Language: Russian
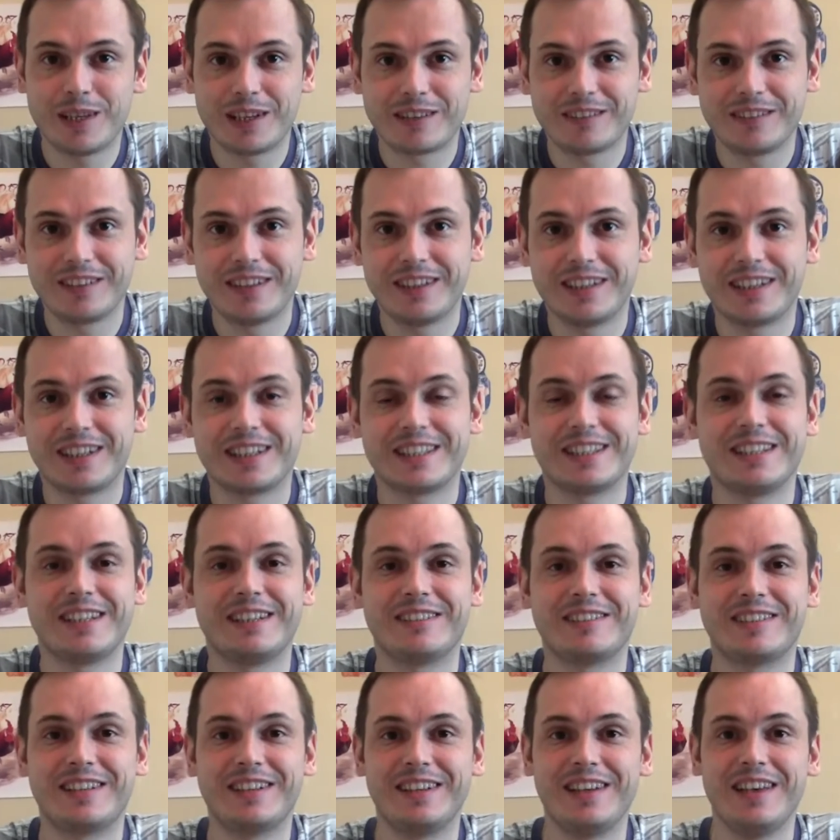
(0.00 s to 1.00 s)
первый
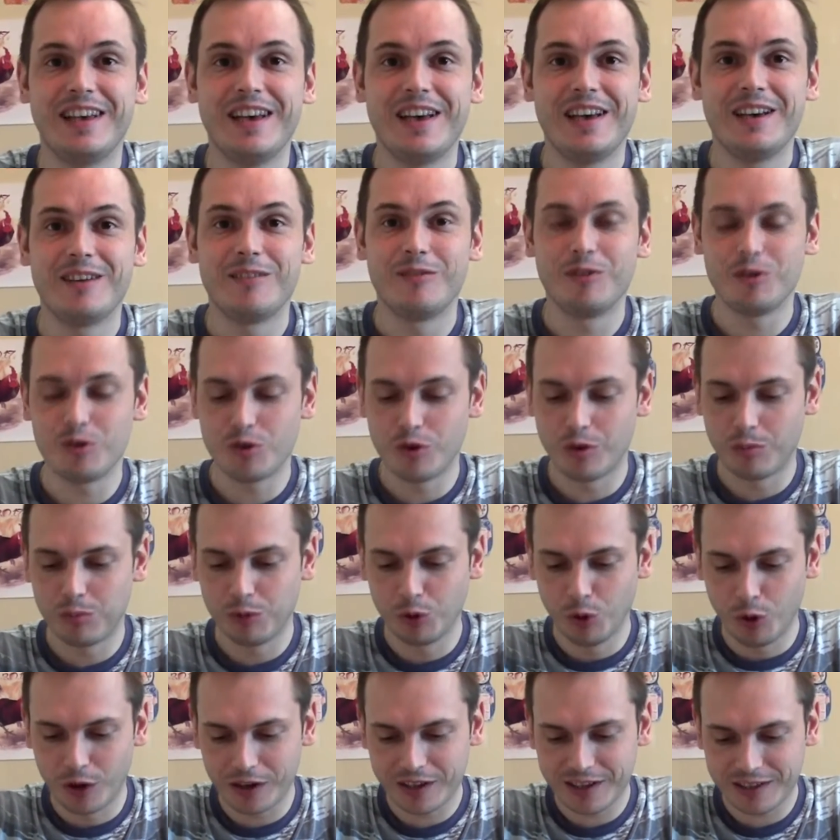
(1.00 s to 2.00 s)
ярославский
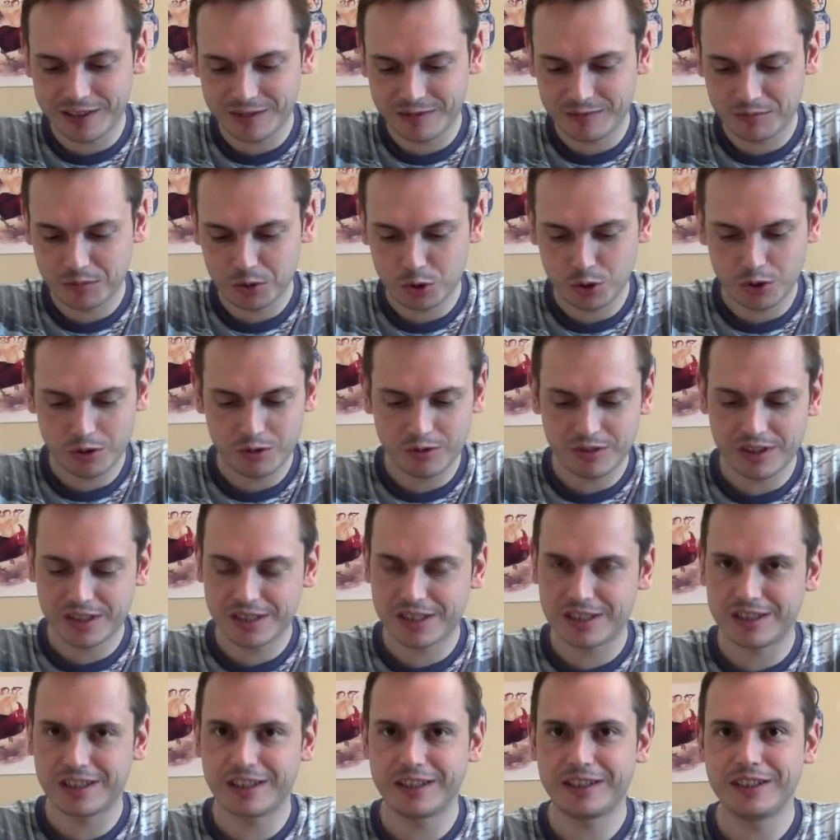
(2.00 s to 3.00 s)
видеоблогер. Сегодня у
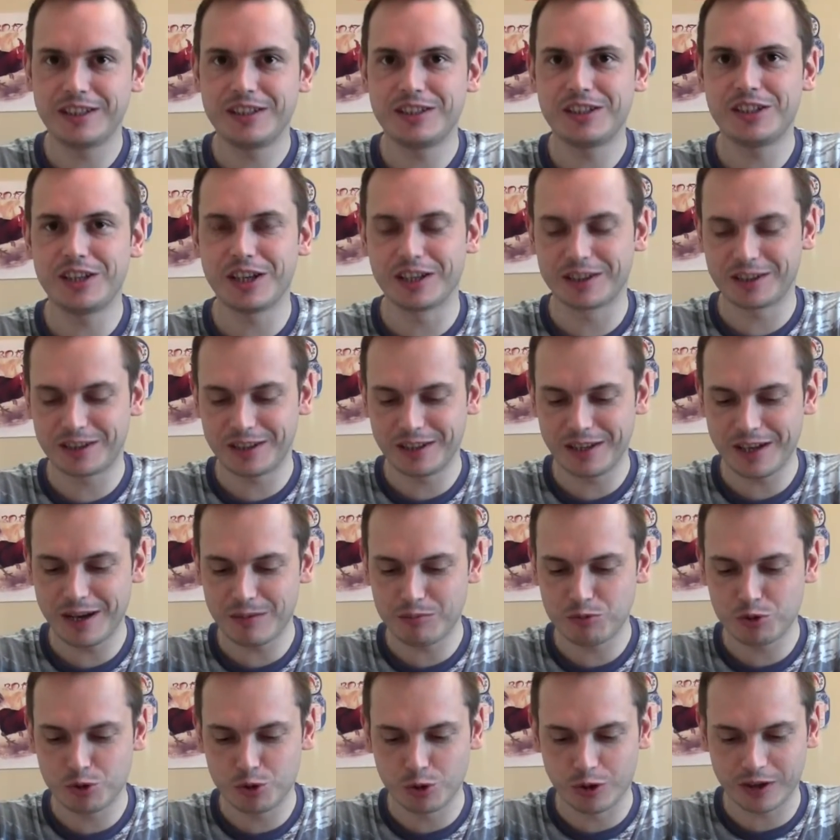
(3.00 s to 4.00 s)
нас раритетный
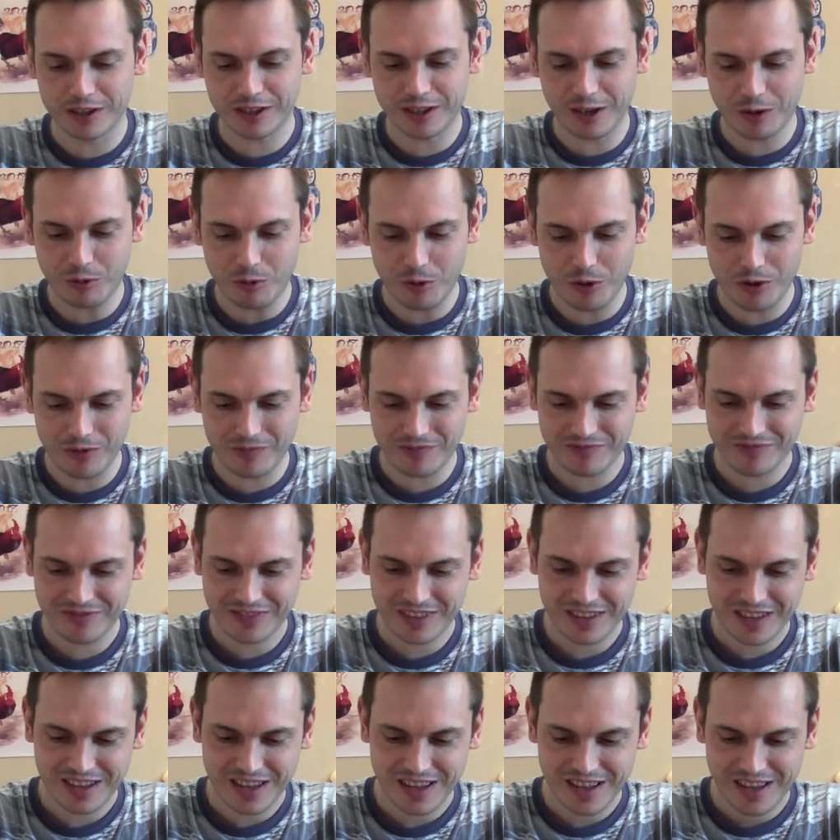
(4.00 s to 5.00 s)
обзор такой,
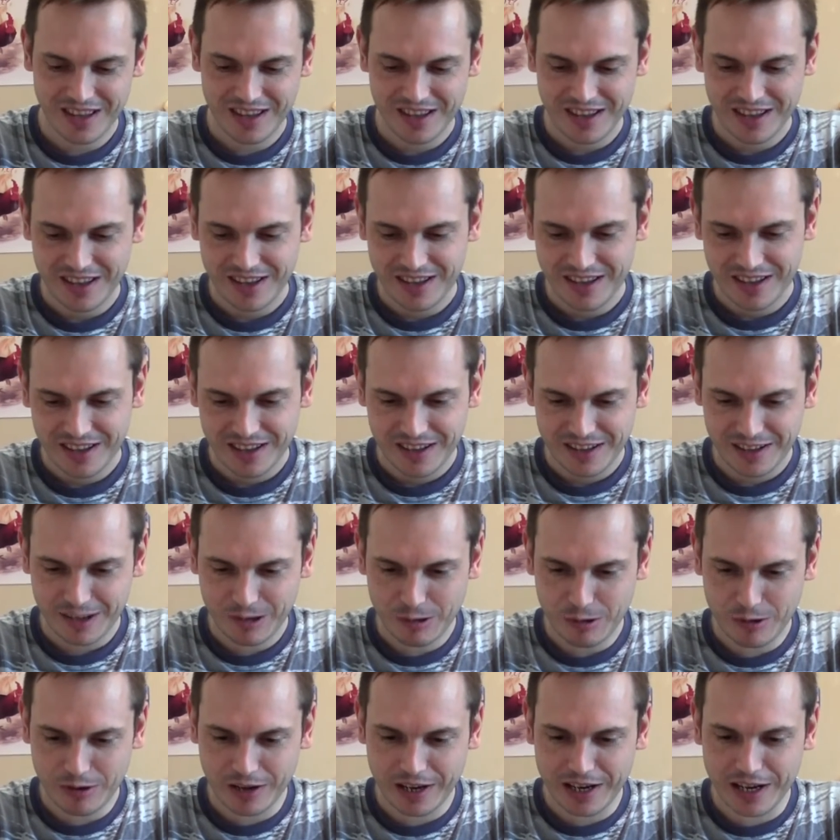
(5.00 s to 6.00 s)

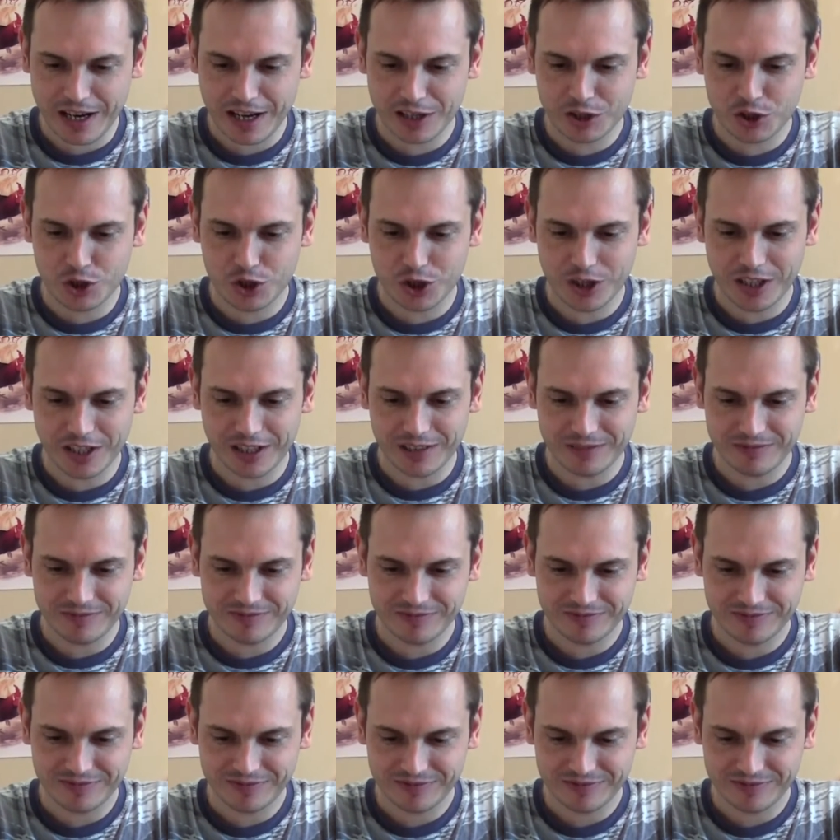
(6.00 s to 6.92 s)
такого гаджета,